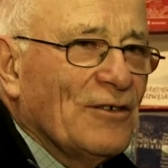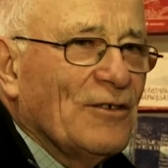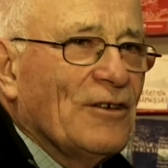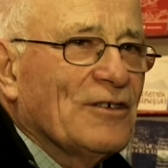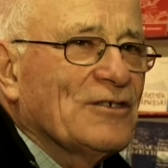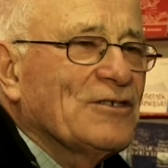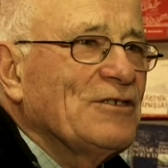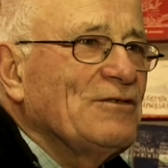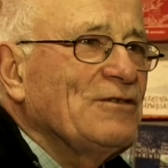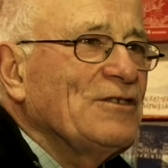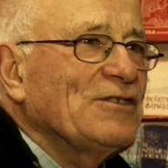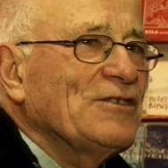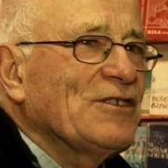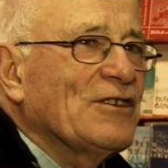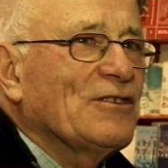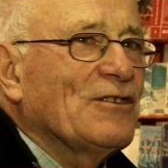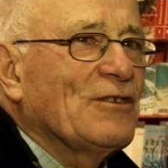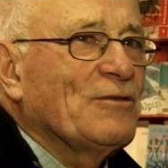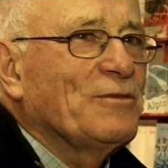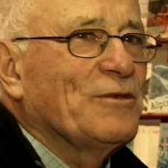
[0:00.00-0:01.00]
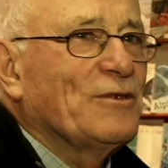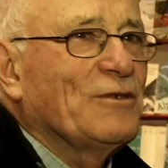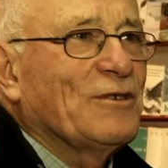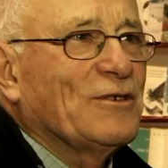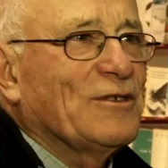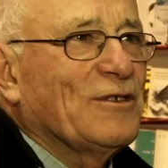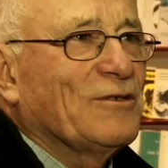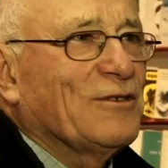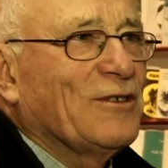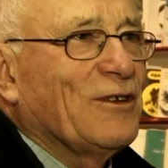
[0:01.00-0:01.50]
No oczywiście to
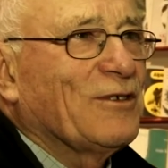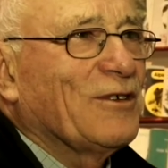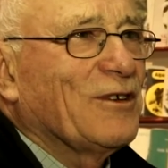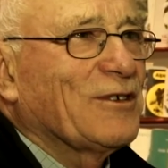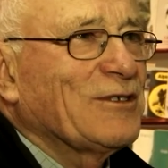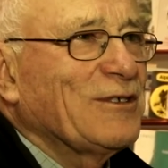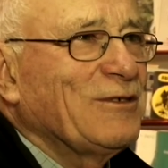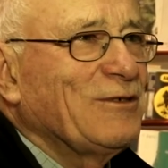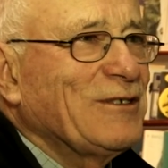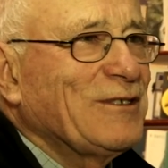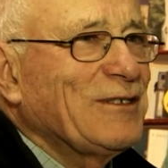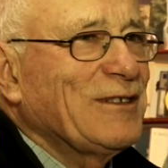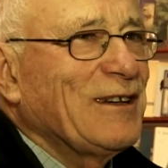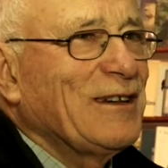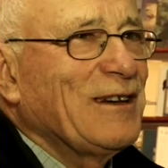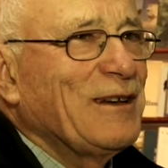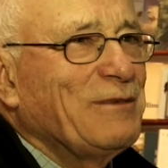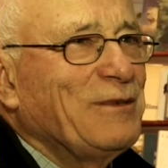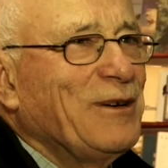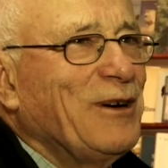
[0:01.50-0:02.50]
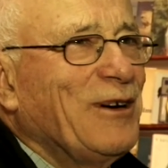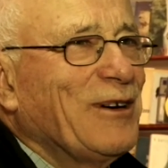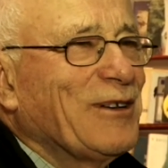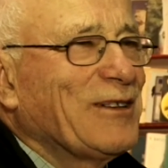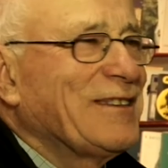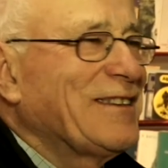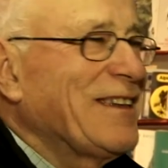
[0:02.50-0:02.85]
było, to oczywiście nie było